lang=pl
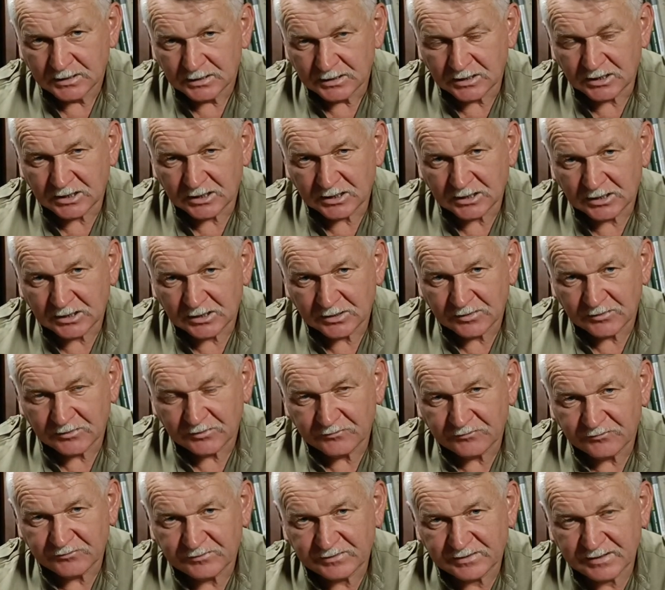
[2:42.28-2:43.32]
i
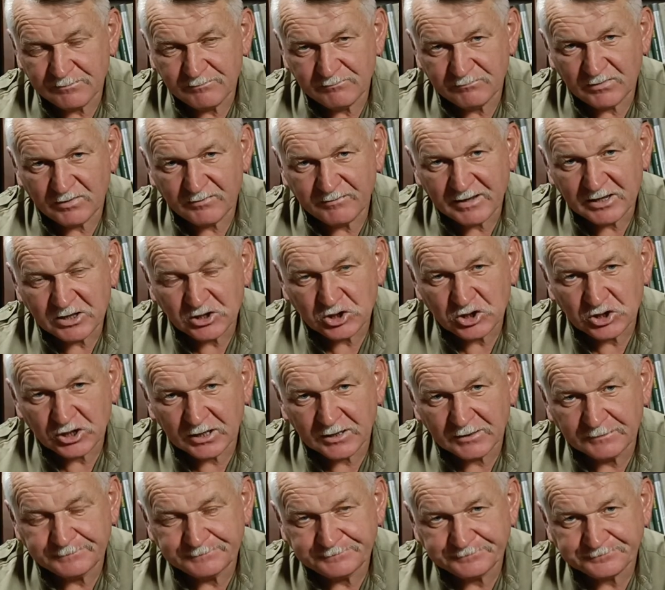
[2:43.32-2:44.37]
w tym
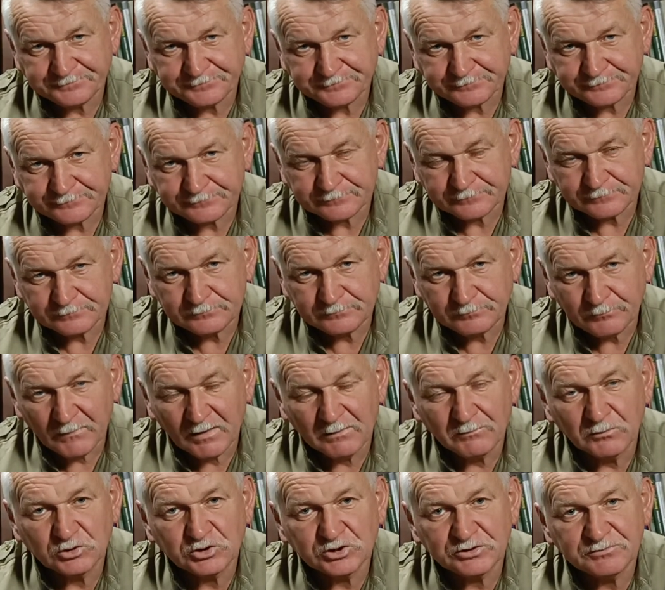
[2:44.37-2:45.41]
momencie
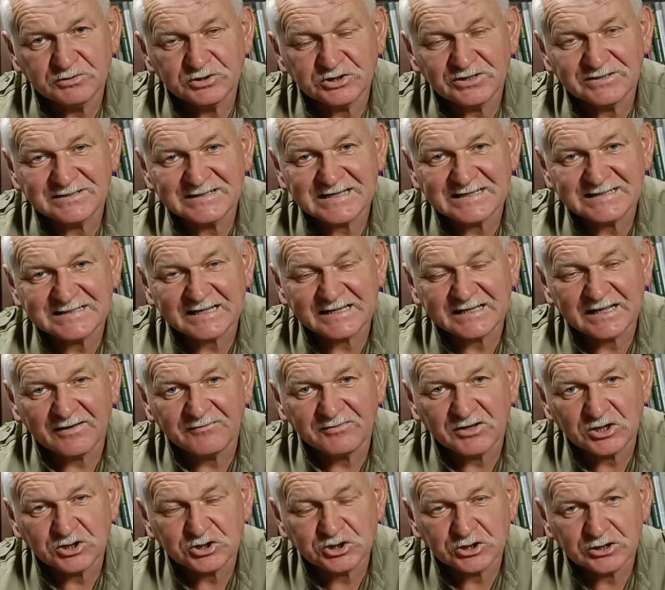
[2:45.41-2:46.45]
musimy się
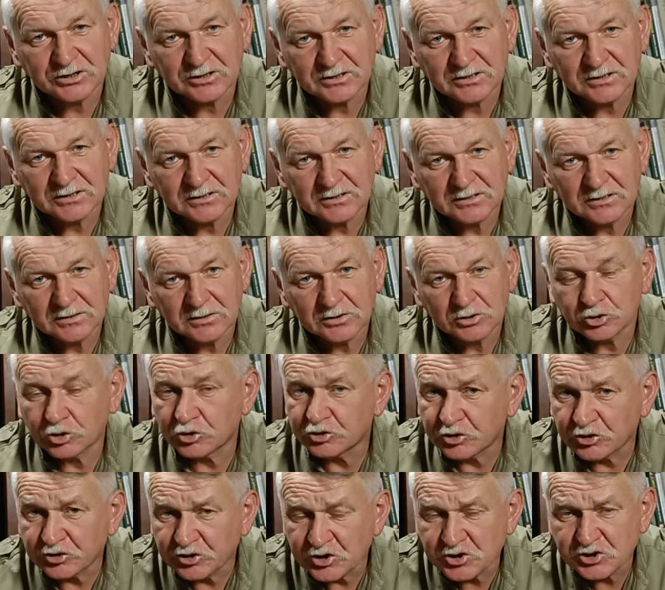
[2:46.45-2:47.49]
zastanawiać, to
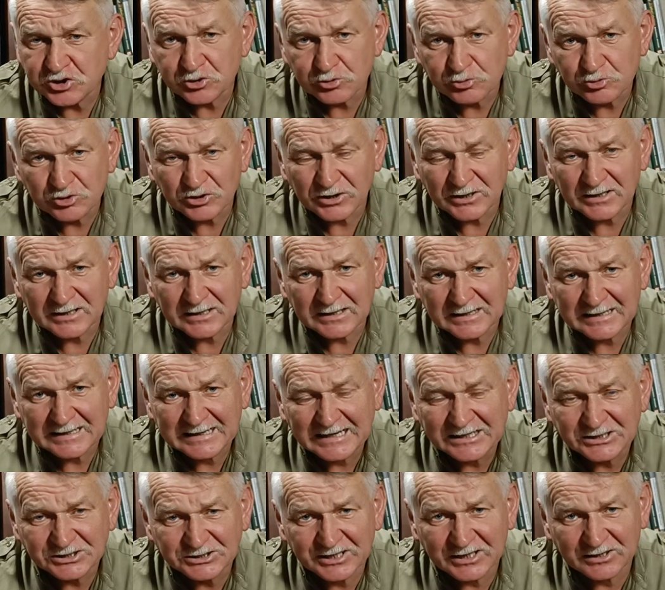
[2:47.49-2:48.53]
dotyczy już
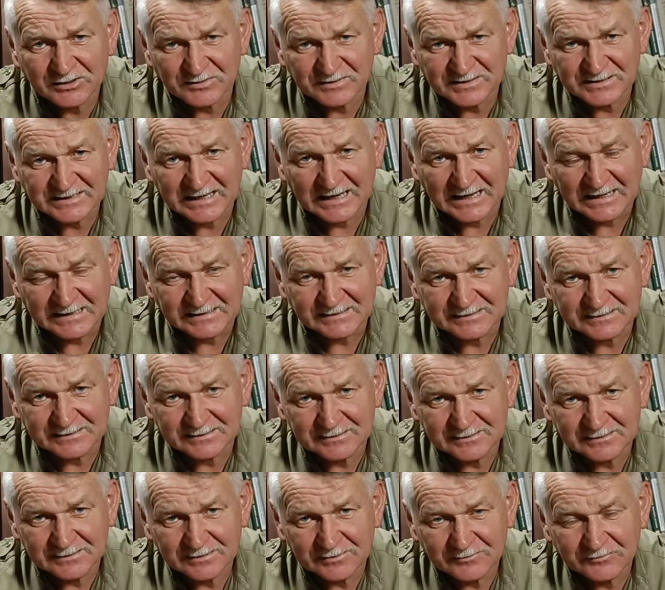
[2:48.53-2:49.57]
każdego z nas.
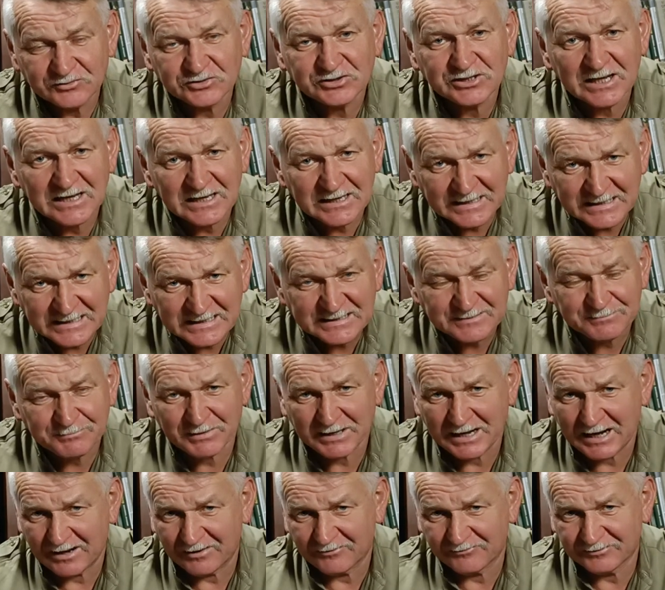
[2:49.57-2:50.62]
Wszelkie
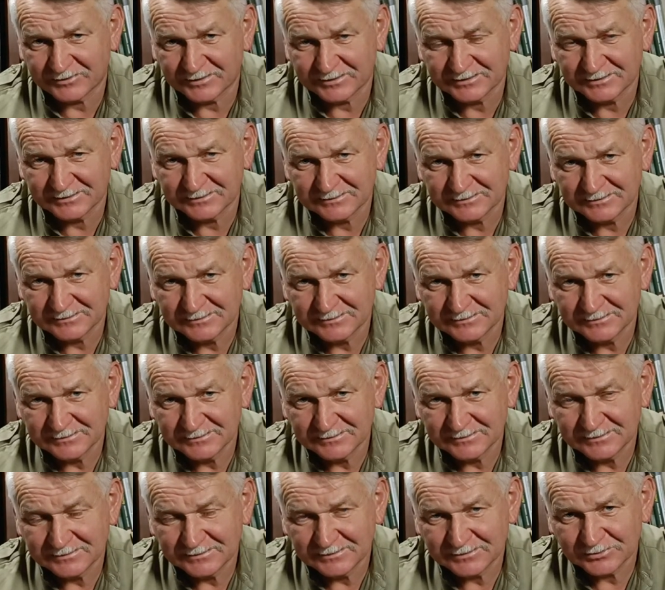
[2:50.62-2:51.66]
sprawy,
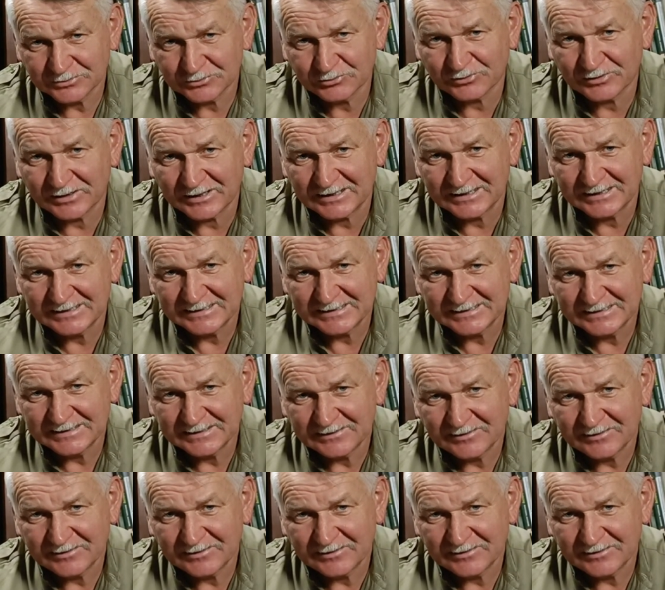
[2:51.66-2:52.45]
które